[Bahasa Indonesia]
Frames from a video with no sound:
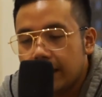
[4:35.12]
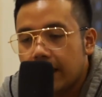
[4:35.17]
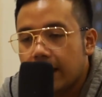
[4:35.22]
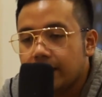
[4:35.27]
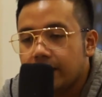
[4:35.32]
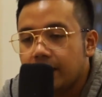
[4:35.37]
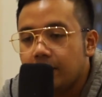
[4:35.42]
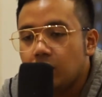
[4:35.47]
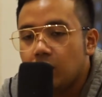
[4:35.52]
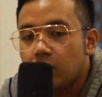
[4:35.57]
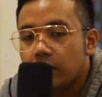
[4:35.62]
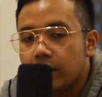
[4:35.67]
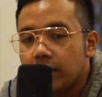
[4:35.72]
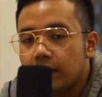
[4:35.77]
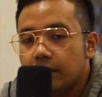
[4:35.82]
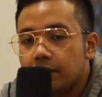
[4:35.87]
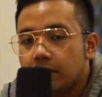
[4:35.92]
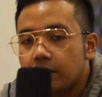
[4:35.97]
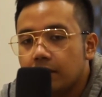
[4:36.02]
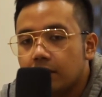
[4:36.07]
menyanyi
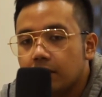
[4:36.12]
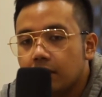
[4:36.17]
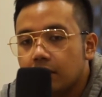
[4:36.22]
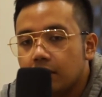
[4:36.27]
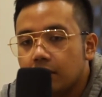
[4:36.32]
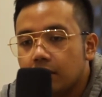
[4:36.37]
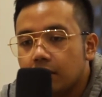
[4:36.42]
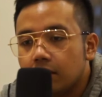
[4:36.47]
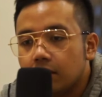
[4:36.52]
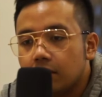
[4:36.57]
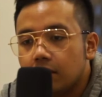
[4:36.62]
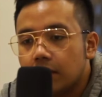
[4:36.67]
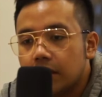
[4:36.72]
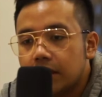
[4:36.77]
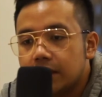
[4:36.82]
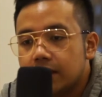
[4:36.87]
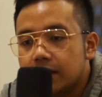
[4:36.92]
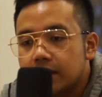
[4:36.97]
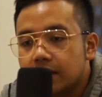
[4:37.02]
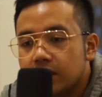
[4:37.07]
mungkin
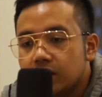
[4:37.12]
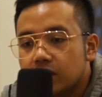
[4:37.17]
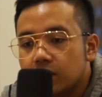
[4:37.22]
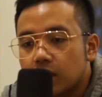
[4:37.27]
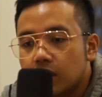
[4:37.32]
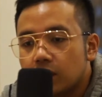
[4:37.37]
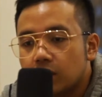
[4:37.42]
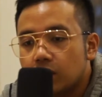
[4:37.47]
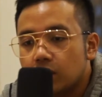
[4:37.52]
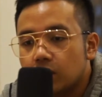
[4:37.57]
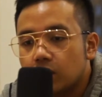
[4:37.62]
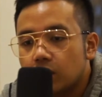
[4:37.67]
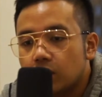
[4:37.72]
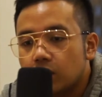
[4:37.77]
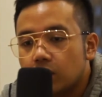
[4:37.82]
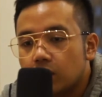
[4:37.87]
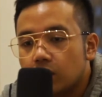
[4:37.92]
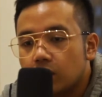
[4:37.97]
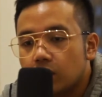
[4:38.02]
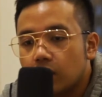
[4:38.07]
menjadi suatu
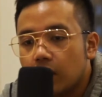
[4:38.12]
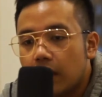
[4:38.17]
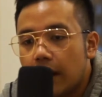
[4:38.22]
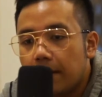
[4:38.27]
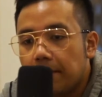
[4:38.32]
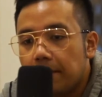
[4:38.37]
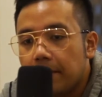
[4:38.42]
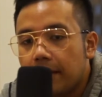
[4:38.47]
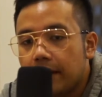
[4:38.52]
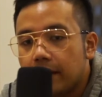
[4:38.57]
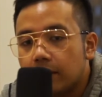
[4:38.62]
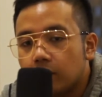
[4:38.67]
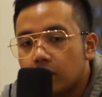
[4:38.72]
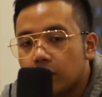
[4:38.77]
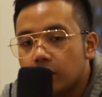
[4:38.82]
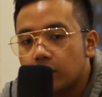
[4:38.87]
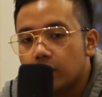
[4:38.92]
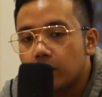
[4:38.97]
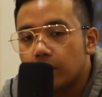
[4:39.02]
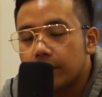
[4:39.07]
apa ya
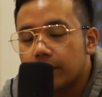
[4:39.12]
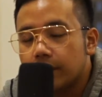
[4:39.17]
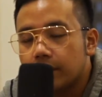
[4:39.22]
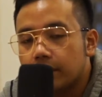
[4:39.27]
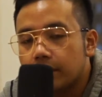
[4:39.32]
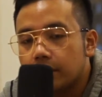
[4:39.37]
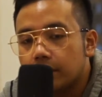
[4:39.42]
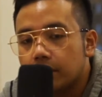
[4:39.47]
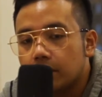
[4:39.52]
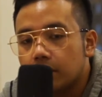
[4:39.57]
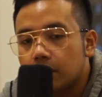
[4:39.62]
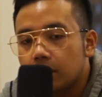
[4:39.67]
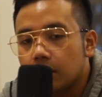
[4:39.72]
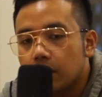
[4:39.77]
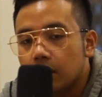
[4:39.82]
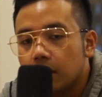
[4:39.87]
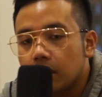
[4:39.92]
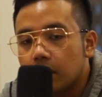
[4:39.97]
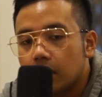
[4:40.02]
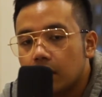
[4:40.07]
buat gue?
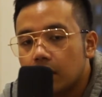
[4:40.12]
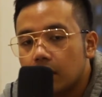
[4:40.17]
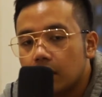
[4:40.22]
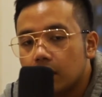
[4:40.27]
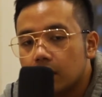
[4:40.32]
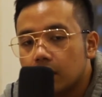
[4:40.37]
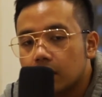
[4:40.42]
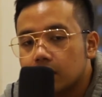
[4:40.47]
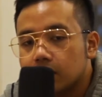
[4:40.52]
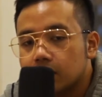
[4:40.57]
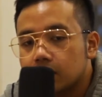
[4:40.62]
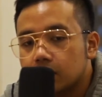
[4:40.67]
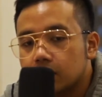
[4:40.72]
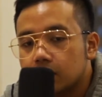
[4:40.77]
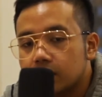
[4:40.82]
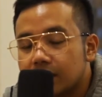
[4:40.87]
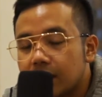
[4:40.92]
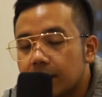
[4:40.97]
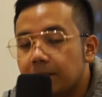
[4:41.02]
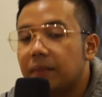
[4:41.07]

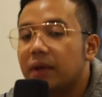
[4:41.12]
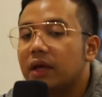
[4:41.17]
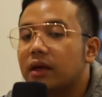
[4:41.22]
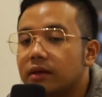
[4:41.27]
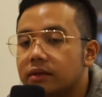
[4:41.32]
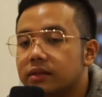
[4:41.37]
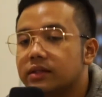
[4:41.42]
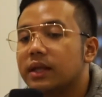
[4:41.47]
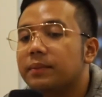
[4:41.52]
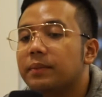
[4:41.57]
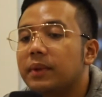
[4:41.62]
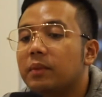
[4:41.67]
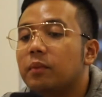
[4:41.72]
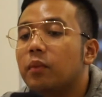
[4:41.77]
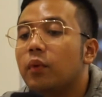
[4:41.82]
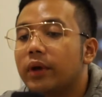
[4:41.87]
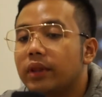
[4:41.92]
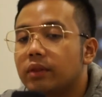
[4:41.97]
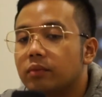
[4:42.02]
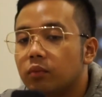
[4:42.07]
uh, stepping
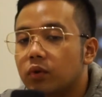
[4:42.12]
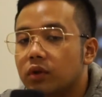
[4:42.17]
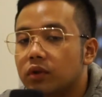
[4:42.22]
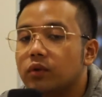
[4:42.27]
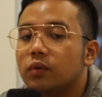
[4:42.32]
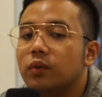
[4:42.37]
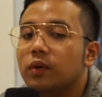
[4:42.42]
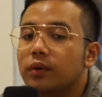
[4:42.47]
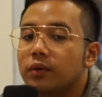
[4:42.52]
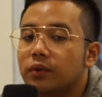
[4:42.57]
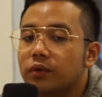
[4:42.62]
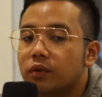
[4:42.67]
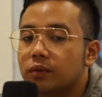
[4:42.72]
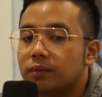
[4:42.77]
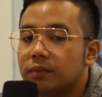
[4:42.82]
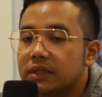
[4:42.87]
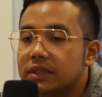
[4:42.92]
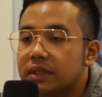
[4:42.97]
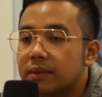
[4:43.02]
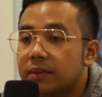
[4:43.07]
stepping point buat gue
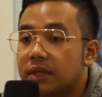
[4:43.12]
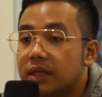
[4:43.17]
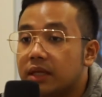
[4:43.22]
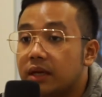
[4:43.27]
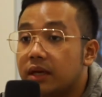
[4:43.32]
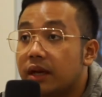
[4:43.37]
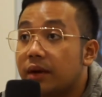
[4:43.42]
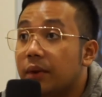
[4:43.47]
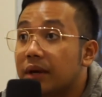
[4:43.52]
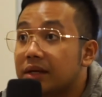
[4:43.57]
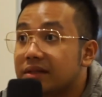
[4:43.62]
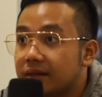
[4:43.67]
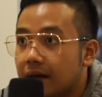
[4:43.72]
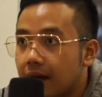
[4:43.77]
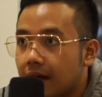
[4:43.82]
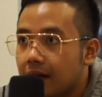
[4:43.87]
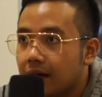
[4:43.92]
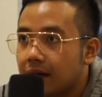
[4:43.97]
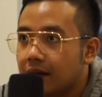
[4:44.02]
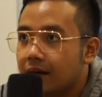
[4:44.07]
untuk bisa menjadi
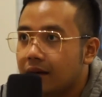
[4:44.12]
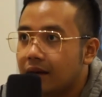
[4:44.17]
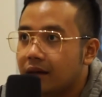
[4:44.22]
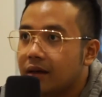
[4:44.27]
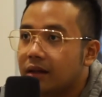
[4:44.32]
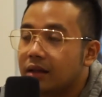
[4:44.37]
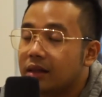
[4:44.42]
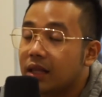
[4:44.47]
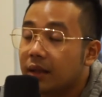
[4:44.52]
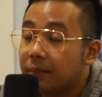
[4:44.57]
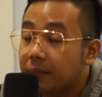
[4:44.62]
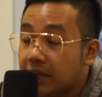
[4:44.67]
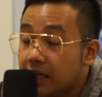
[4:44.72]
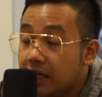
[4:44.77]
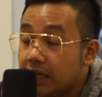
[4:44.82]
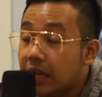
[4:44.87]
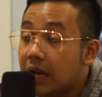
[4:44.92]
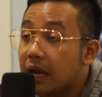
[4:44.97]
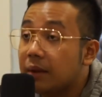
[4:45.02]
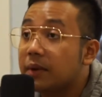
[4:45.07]
dewasa.
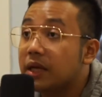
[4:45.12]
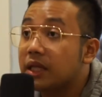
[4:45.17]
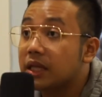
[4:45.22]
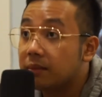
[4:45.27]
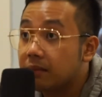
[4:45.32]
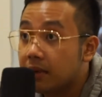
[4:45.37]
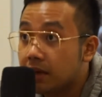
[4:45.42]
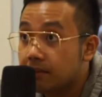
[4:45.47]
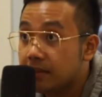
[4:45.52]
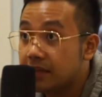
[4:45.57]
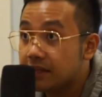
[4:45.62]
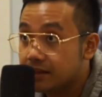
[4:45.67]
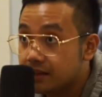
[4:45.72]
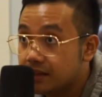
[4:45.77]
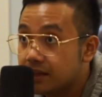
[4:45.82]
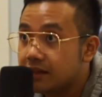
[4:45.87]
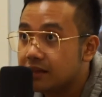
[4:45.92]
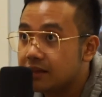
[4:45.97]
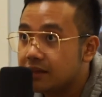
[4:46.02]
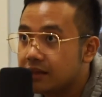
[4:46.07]
Tapi dalam kita
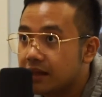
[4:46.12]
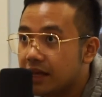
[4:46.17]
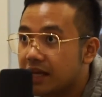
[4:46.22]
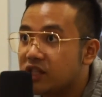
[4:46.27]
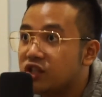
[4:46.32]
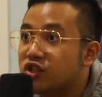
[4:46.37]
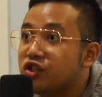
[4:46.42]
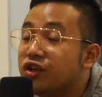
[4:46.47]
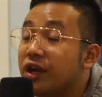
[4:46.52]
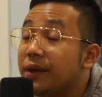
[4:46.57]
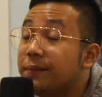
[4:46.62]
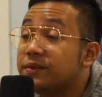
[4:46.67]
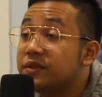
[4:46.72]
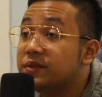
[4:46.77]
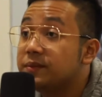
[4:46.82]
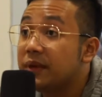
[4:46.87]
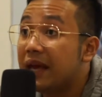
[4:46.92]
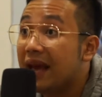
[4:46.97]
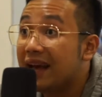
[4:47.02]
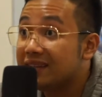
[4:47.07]
berbisnis, it
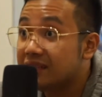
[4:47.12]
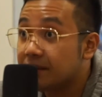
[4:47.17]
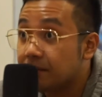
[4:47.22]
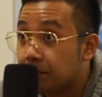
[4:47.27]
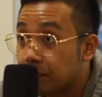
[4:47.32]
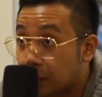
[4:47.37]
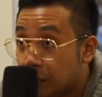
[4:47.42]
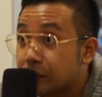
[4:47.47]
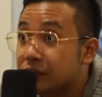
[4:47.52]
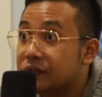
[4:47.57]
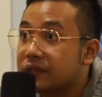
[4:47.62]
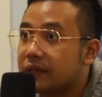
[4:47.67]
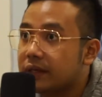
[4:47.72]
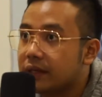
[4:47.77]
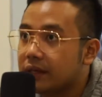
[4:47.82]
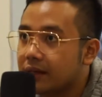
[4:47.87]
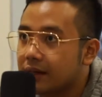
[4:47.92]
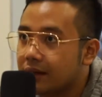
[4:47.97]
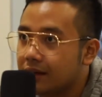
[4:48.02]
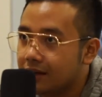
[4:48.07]
shapes me as a
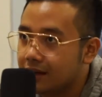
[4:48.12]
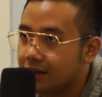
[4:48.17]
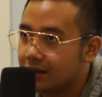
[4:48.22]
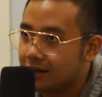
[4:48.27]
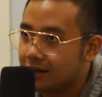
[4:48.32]
person.